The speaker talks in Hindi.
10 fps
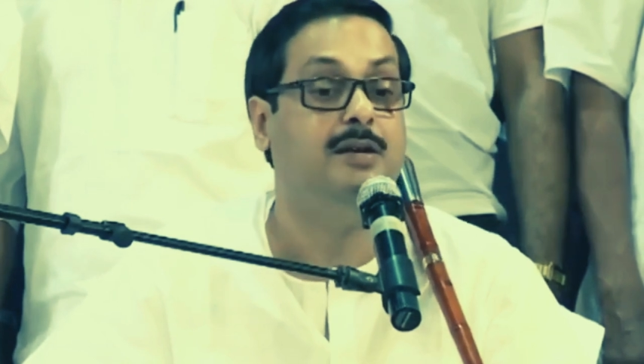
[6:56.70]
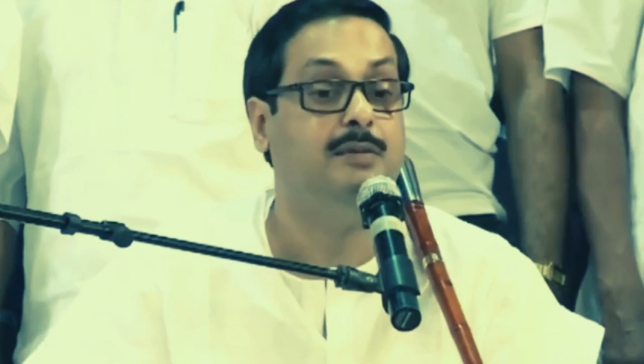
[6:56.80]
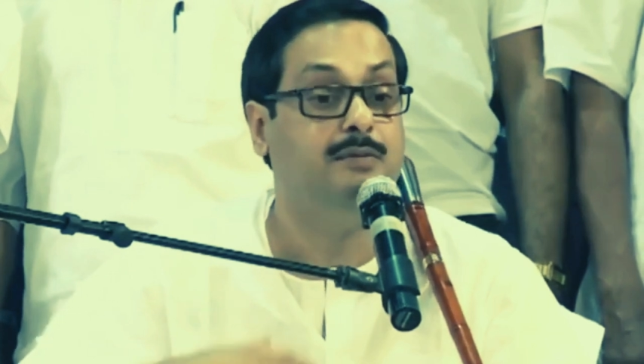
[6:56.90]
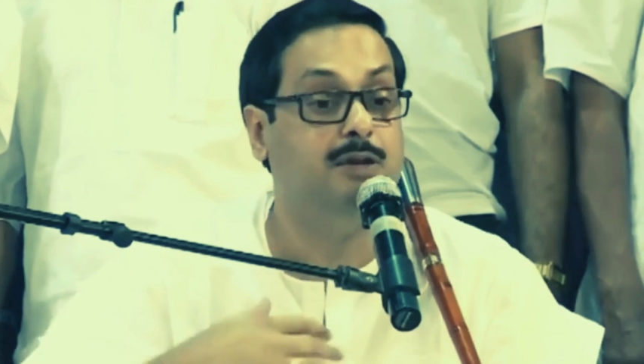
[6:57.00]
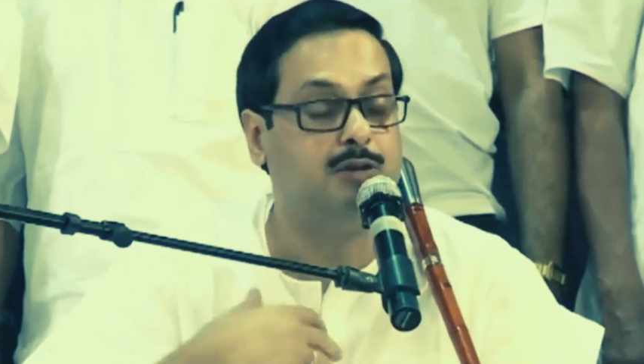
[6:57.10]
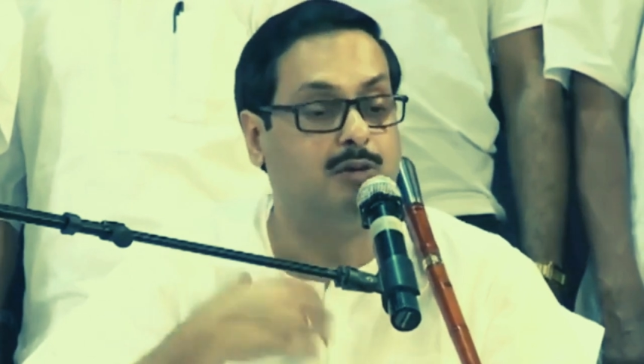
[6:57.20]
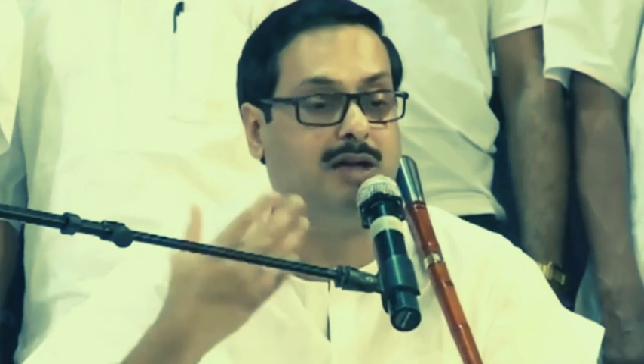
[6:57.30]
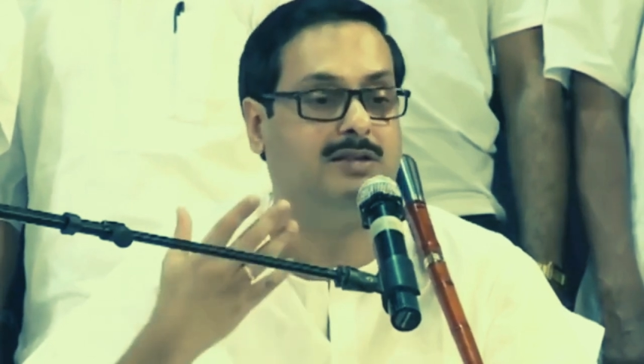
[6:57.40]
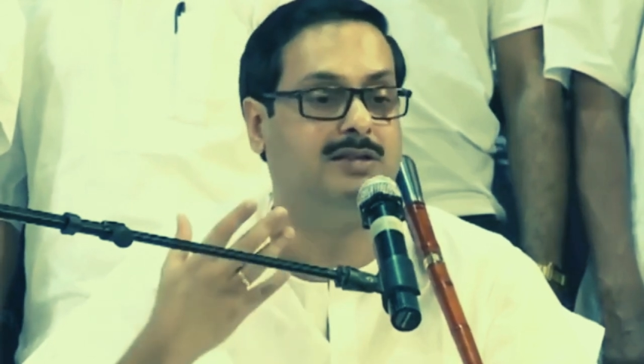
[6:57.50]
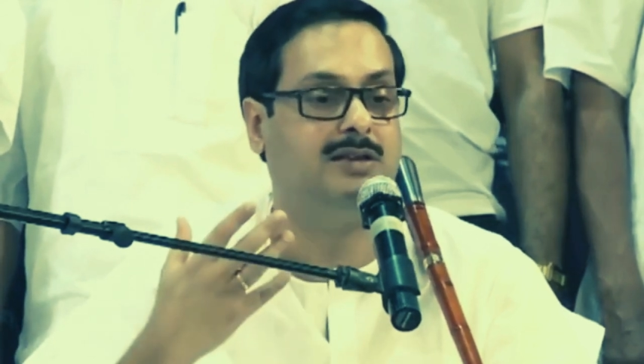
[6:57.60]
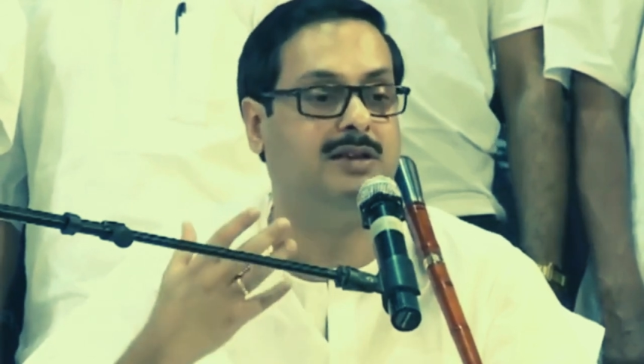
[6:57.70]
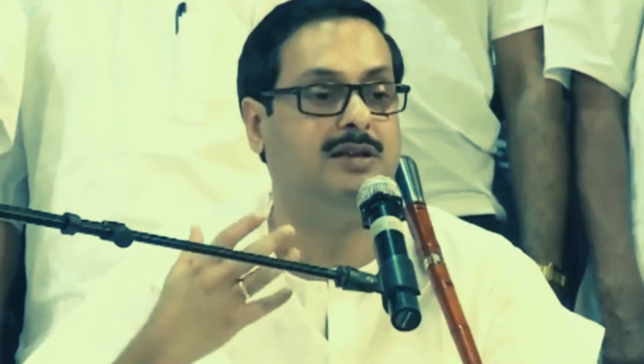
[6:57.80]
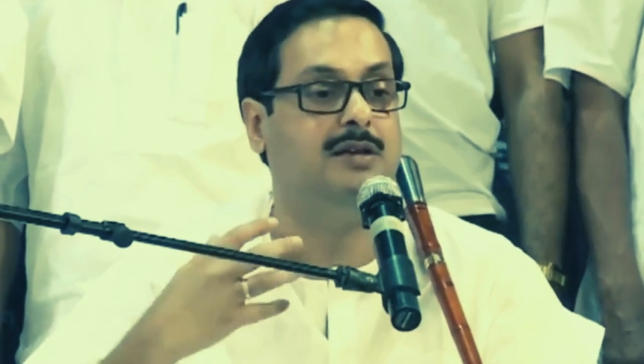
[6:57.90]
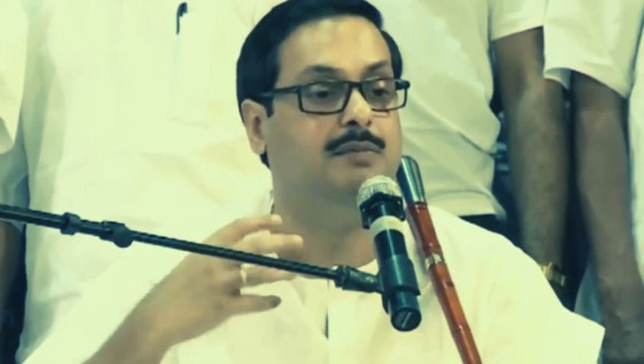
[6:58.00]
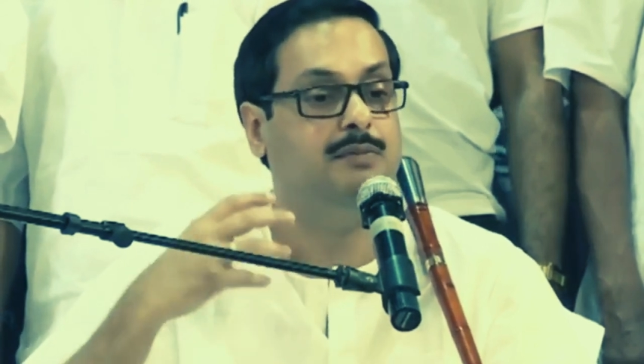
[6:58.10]
विश्वास
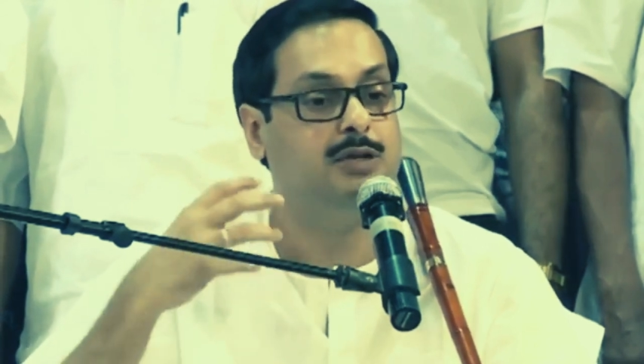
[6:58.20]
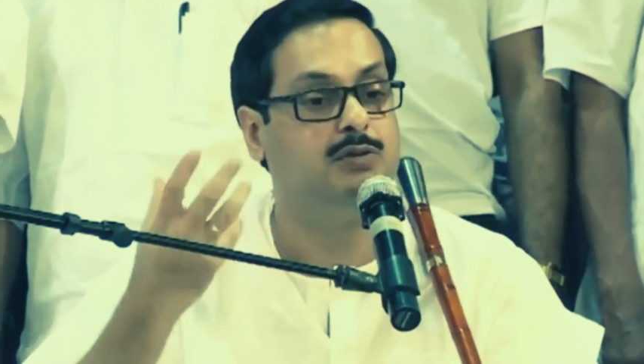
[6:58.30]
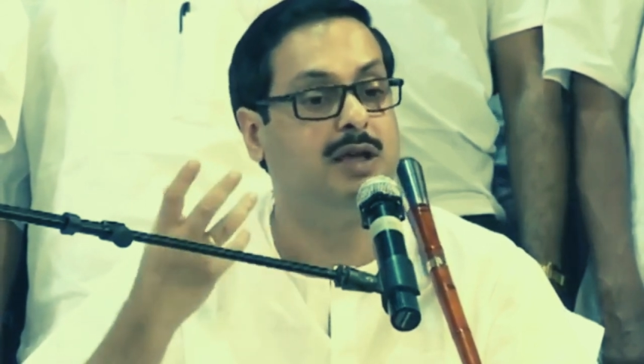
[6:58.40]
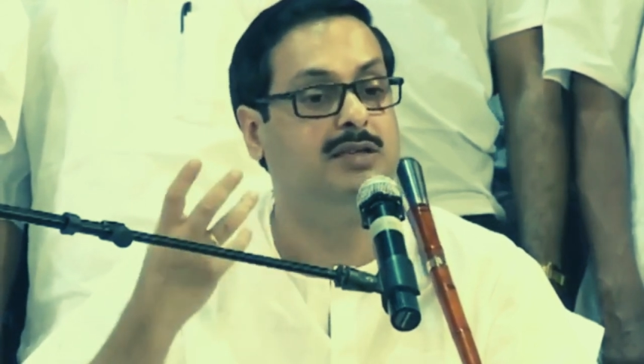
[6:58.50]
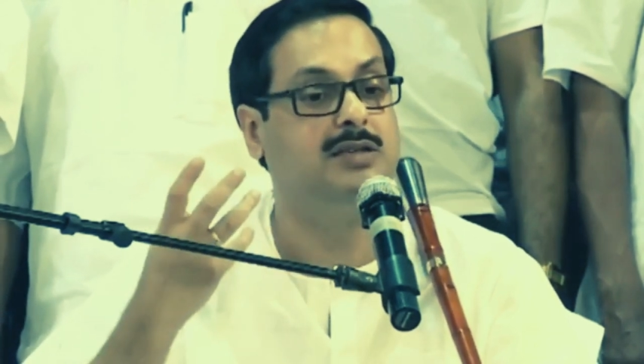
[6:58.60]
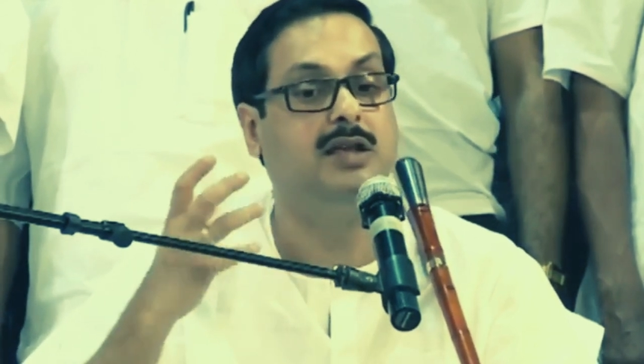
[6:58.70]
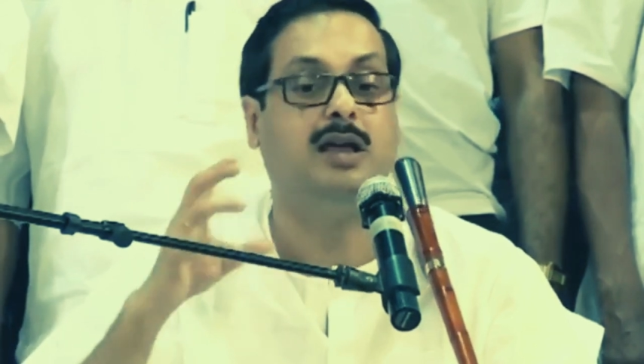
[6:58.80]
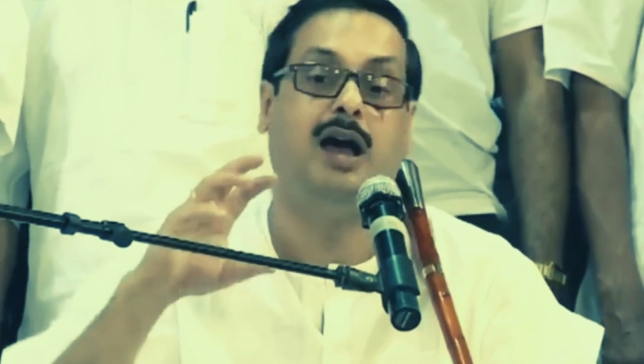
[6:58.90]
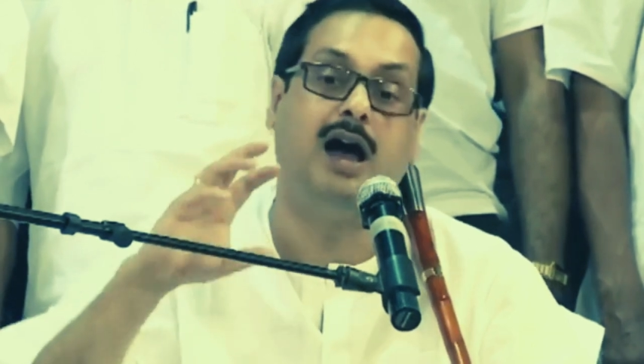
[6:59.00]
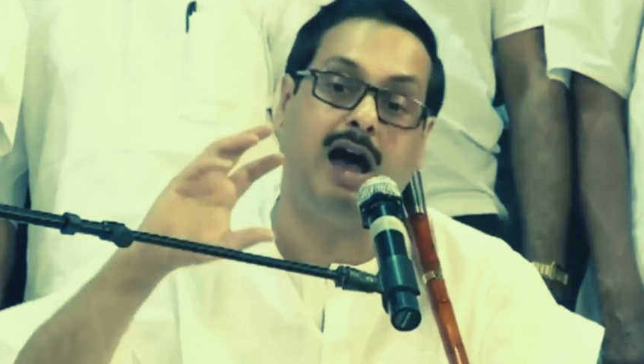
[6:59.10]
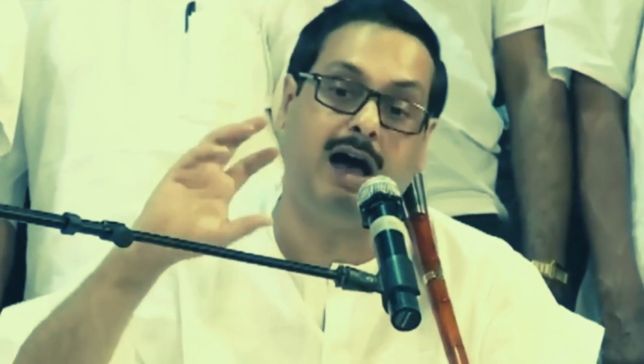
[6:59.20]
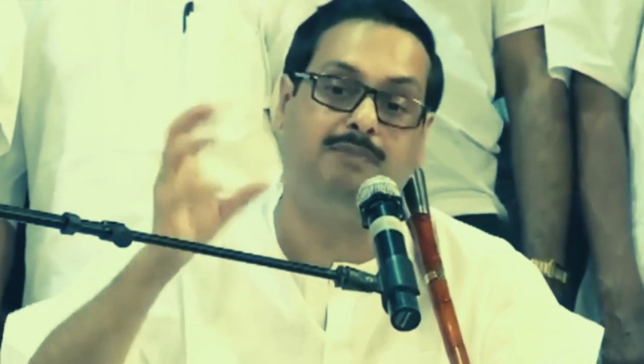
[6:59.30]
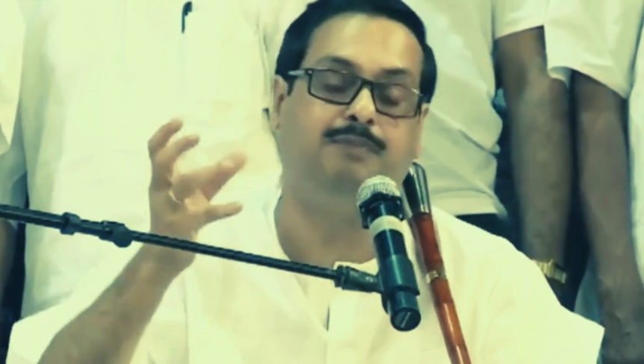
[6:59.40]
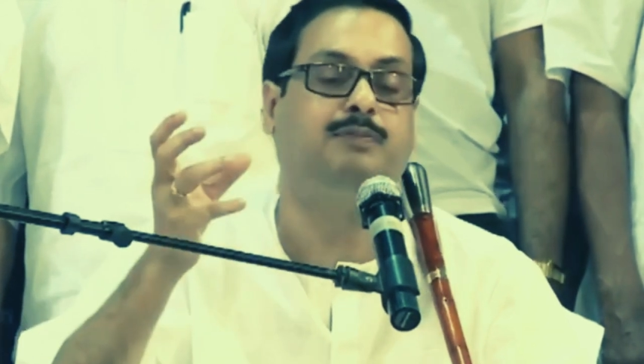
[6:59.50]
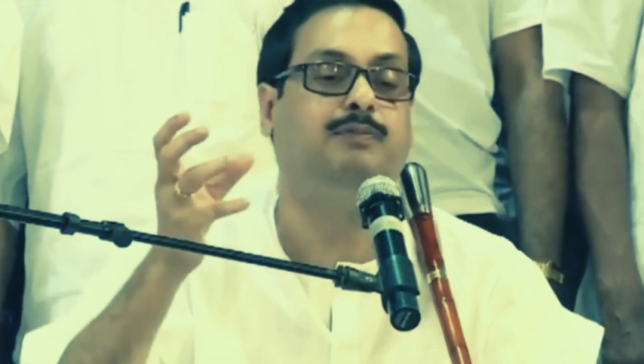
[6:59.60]
विश्वास
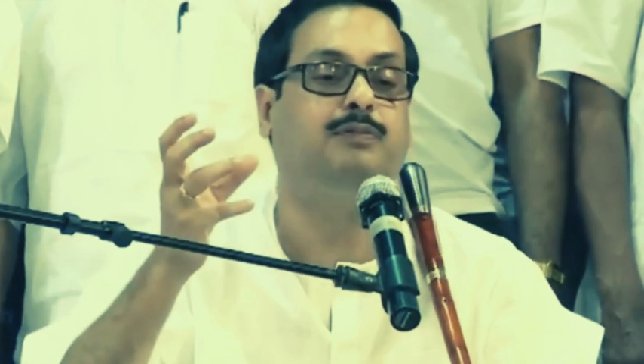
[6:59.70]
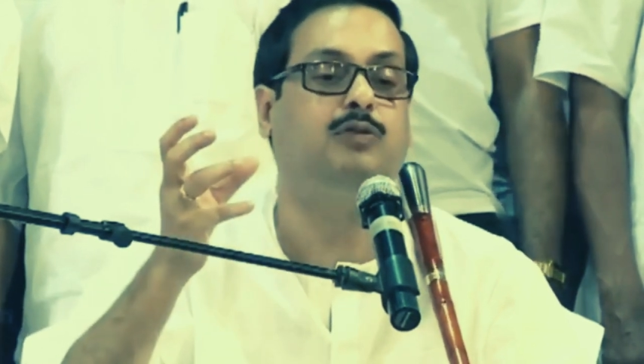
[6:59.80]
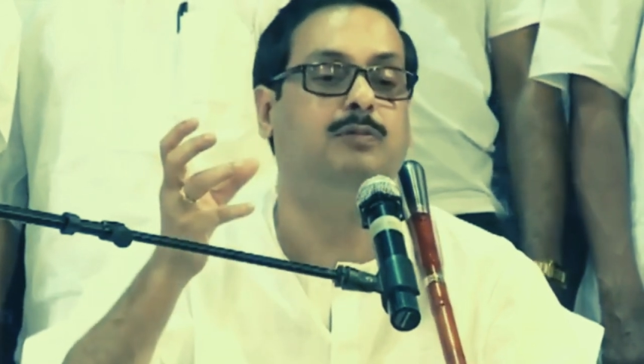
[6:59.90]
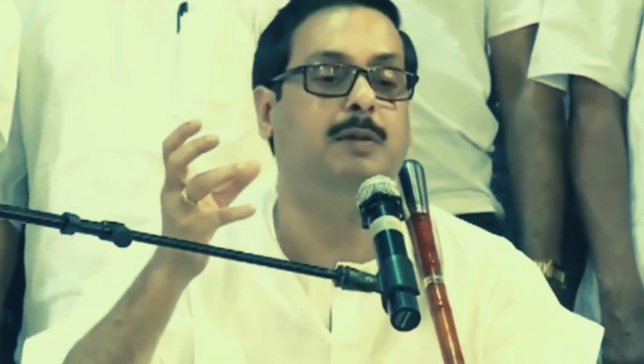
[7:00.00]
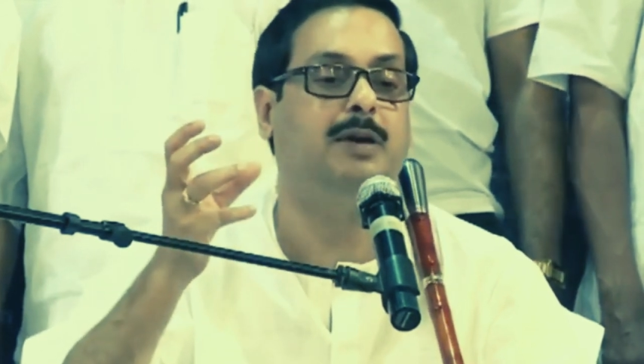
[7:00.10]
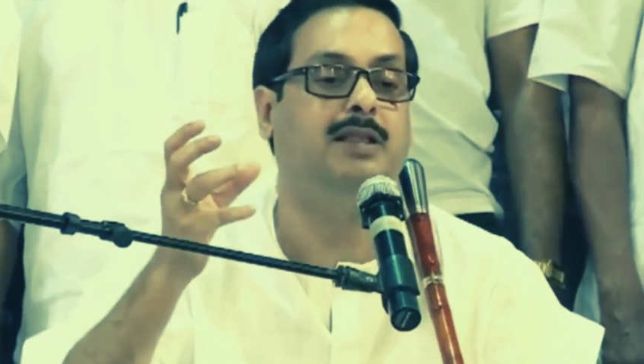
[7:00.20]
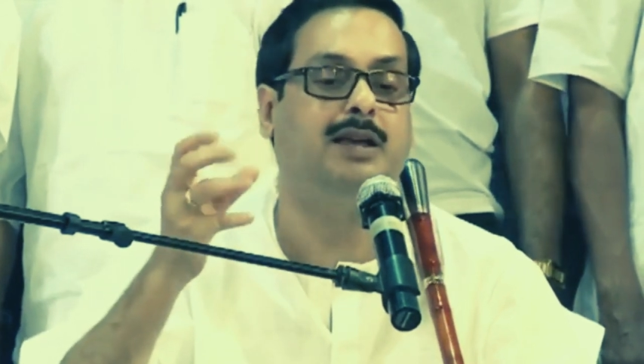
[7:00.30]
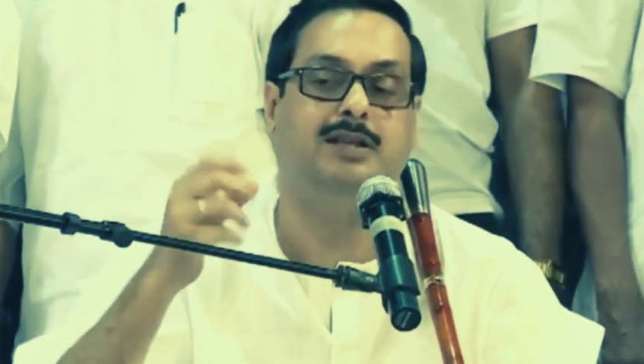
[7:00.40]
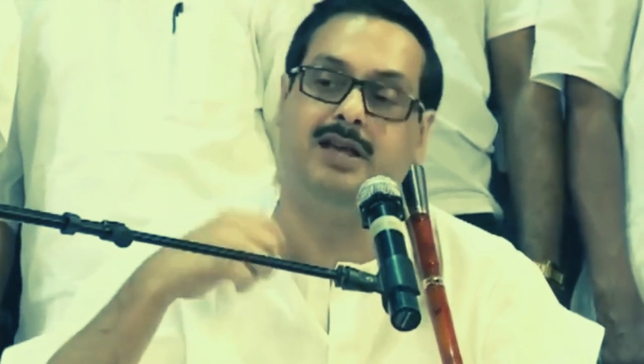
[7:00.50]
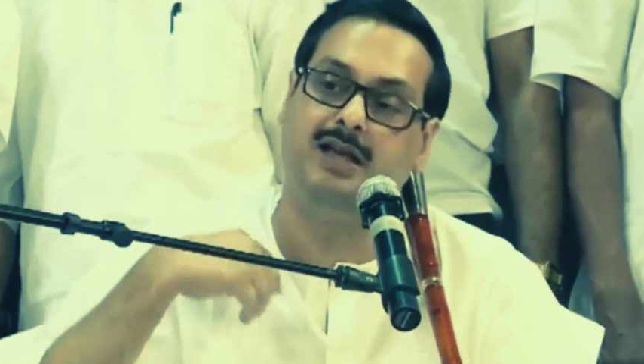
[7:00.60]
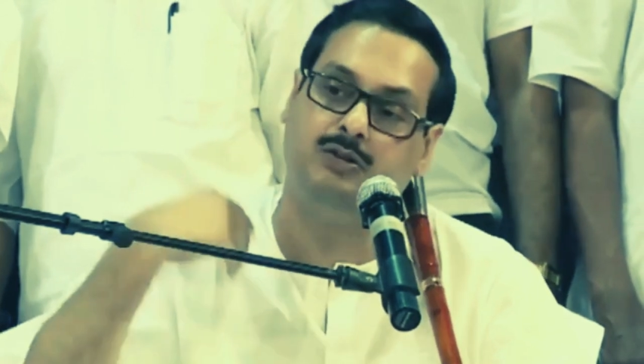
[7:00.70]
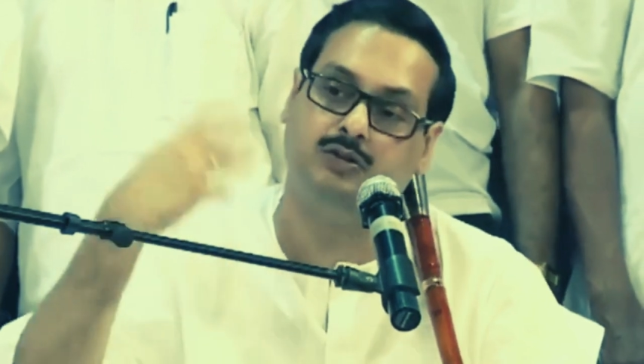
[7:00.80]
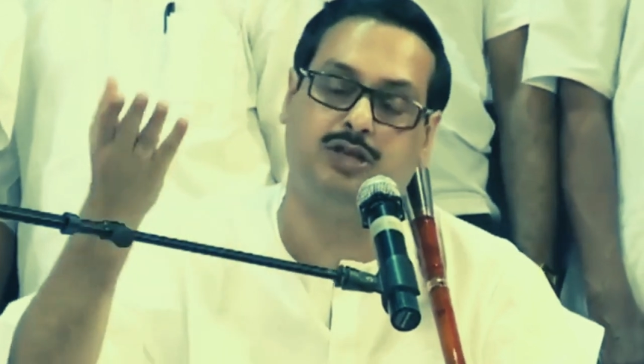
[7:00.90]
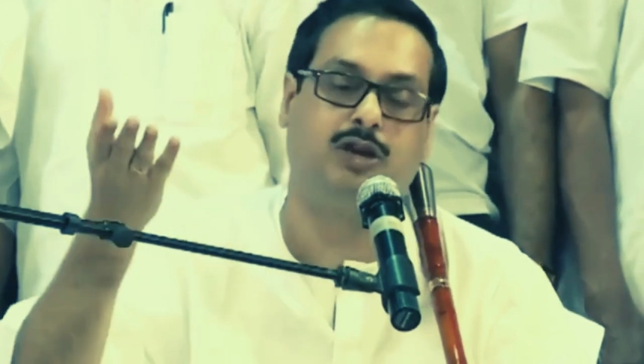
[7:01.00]
आप खुद में पैदा कीजिए दूसरे को